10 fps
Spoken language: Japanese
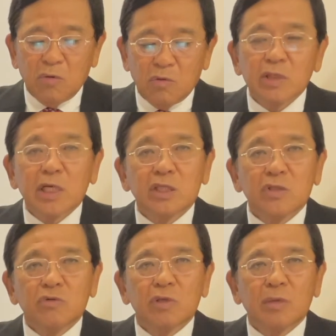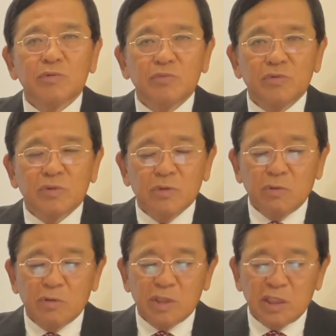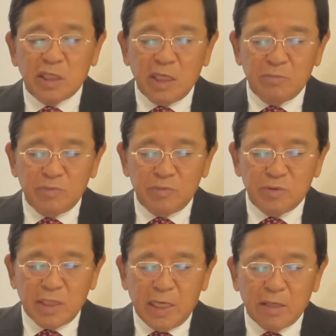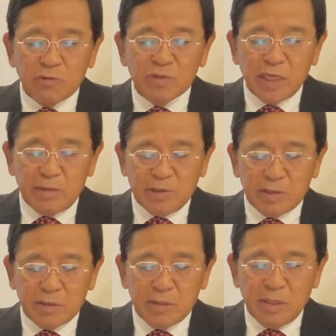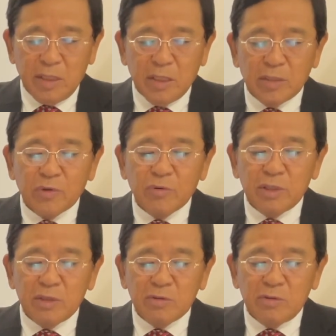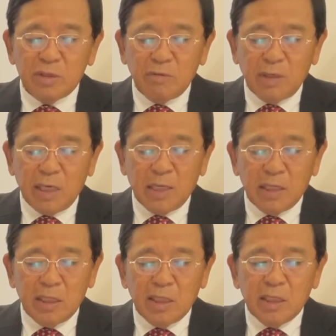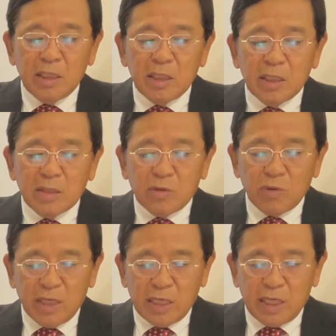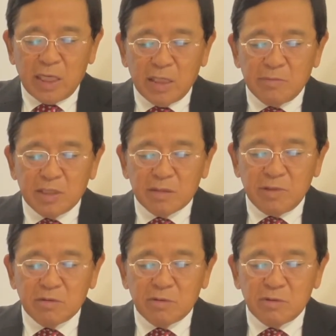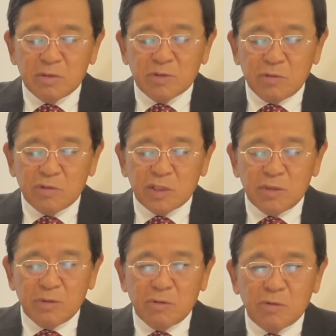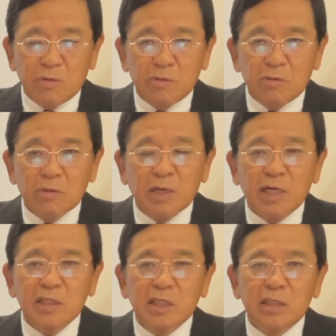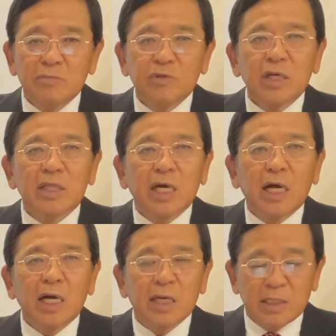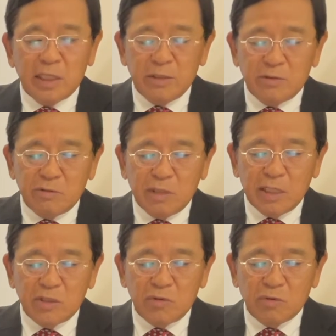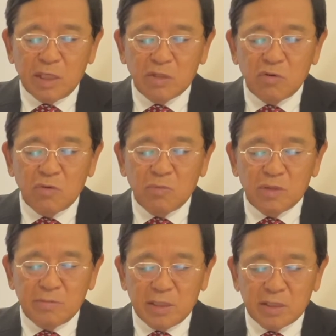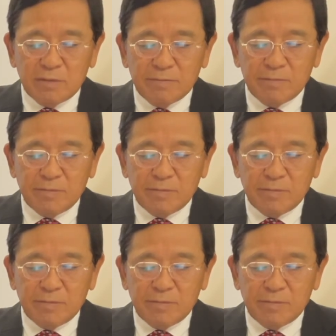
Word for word: 同じような部分と違う部分がございます。これについては、これからますますその指導法の改善に向けた研究が必要かと思います。